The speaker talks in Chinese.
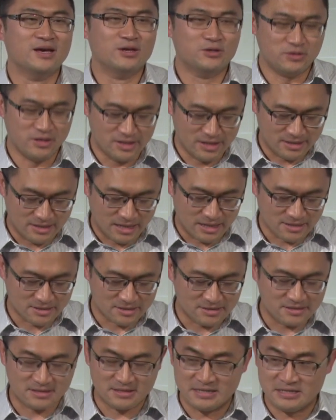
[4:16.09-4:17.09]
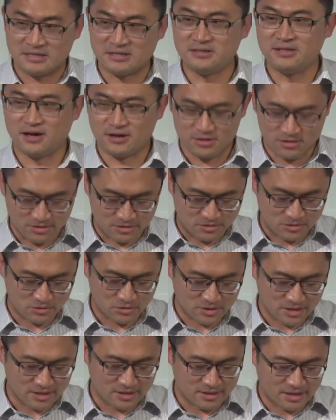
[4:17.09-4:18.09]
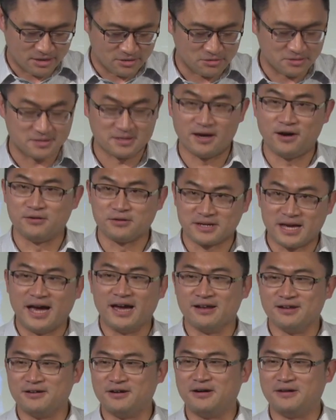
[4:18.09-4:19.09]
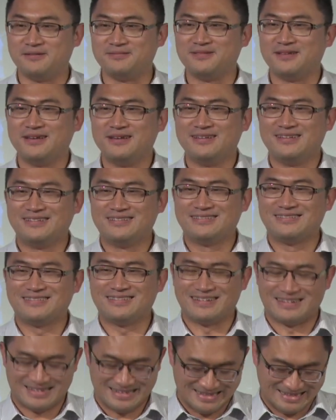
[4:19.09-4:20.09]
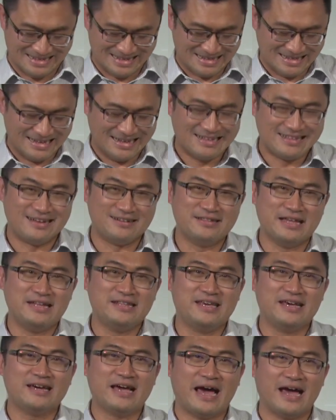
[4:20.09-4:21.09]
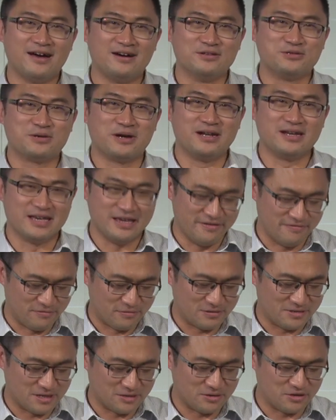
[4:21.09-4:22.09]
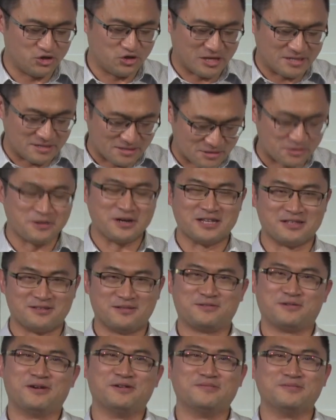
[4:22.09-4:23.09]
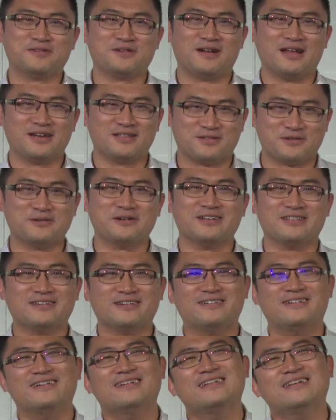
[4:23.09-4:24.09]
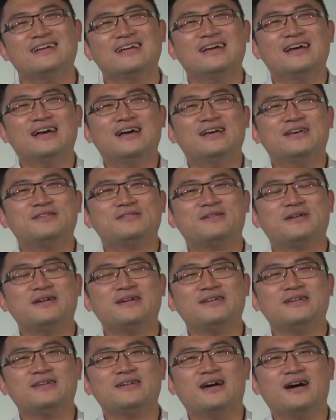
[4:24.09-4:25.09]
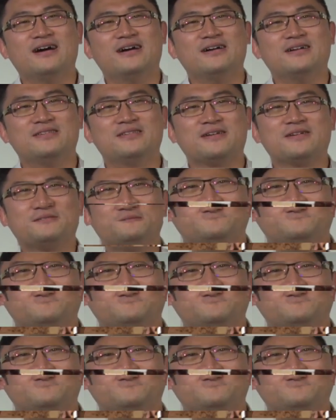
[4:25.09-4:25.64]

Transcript: 所以呢，当时鸡吃掉以后就决定，那就只好盖了，哈。然后那天还有穿了衣服叫做 Just Do It，所以我们就来 Do It 哈。所以呃，这个